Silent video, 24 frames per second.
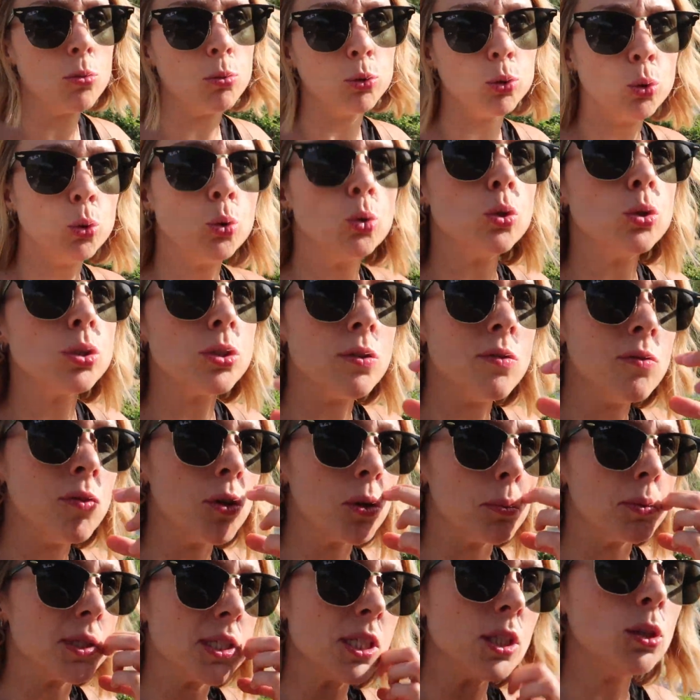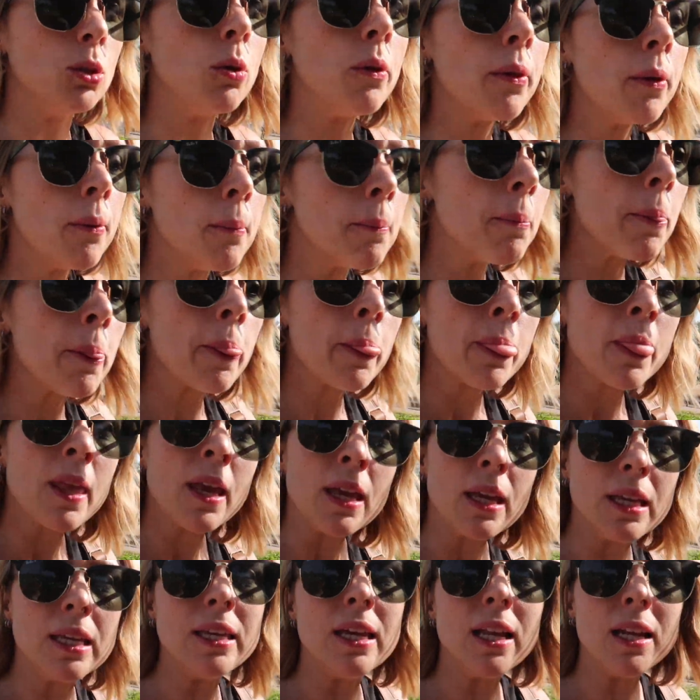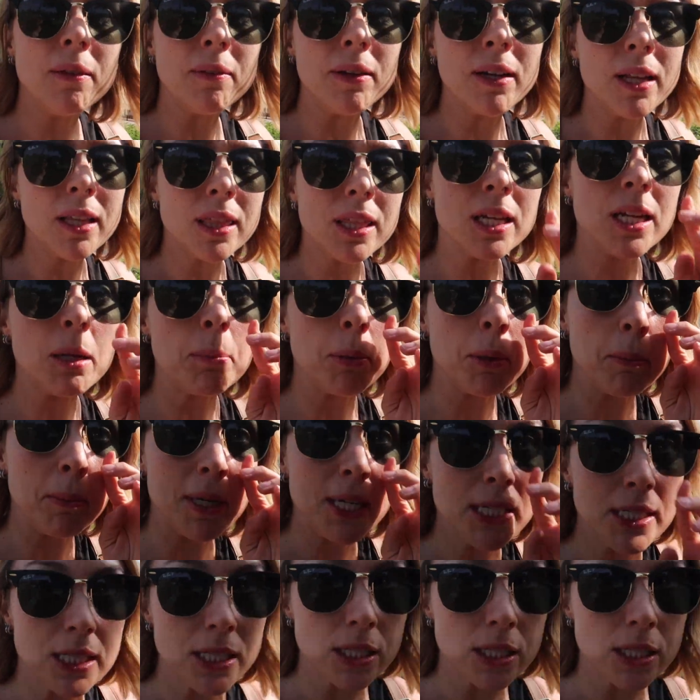llevo todos los informes y todo, y ya le van a hacer la primera